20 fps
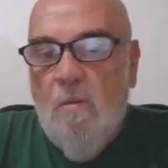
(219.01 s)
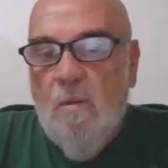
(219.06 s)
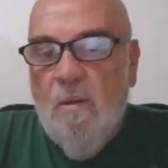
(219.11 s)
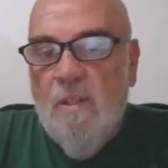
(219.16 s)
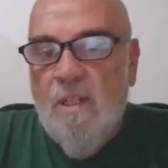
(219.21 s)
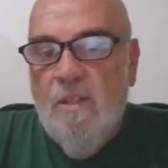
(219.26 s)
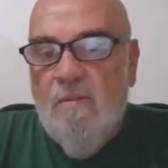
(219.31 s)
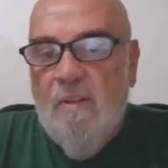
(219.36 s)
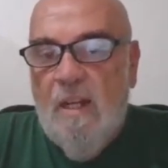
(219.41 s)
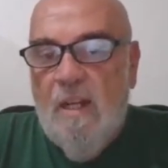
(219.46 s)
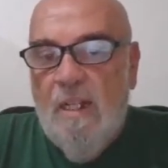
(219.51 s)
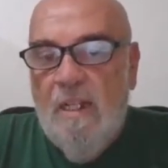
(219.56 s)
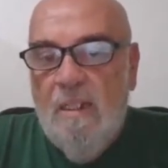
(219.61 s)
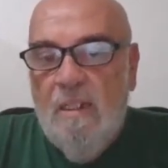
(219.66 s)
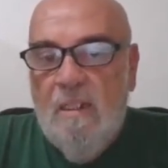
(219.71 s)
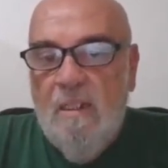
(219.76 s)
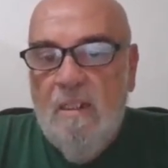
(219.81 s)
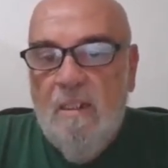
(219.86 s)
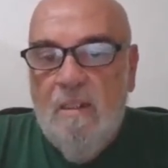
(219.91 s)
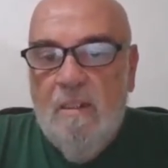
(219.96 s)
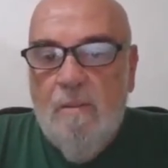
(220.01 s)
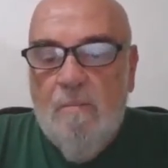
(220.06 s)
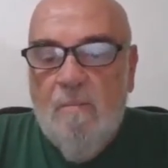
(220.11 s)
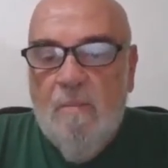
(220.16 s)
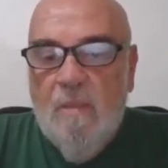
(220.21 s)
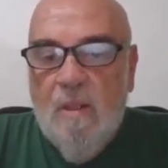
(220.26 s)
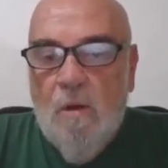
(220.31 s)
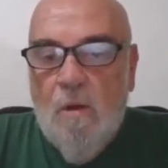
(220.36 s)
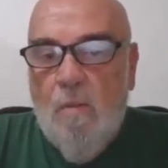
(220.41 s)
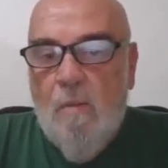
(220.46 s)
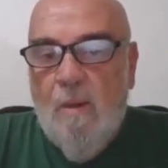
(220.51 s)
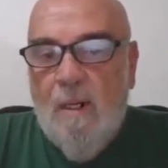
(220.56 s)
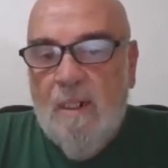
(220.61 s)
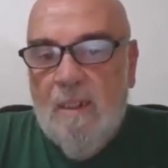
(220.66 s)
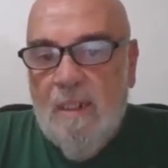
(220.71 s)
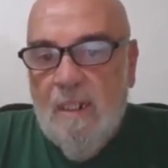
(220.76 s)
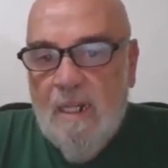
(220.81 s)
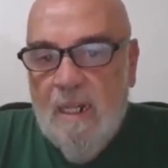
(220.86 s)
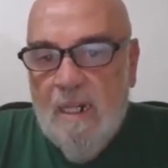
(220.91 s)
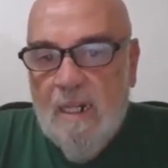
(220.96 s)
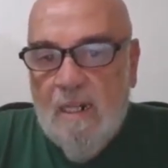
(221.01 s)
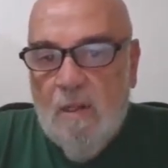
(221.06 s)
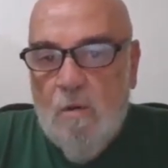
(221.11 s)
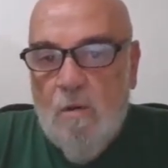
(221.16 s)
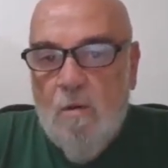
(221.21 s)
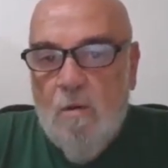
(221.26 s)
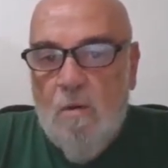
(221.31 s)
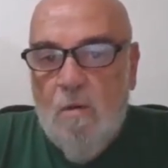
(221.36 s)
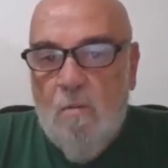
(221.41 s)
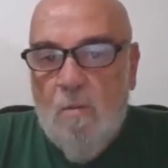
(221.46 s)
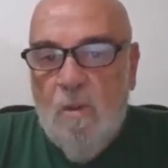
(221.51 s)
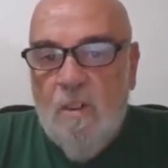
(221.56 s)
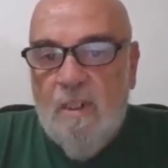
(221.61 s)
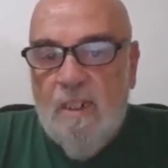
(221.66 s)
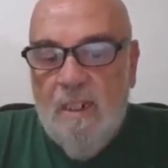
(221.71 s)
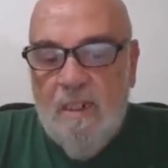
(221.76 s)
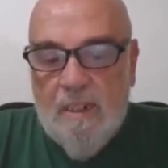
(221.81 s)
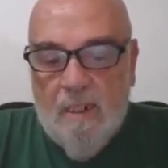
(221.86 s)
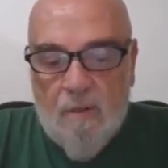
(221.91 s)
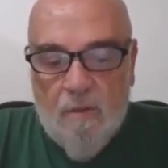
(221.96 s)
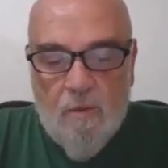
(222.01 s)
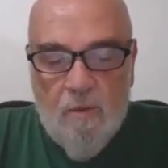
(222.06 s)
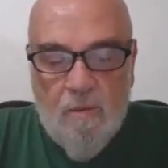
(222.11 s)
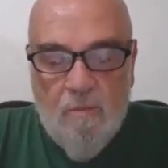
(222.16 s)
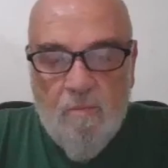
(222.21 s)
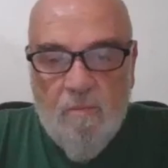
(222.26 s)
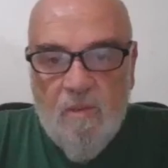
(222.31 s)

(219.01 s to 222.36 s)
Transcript: encefalitis o bacteriana como, el tétanos.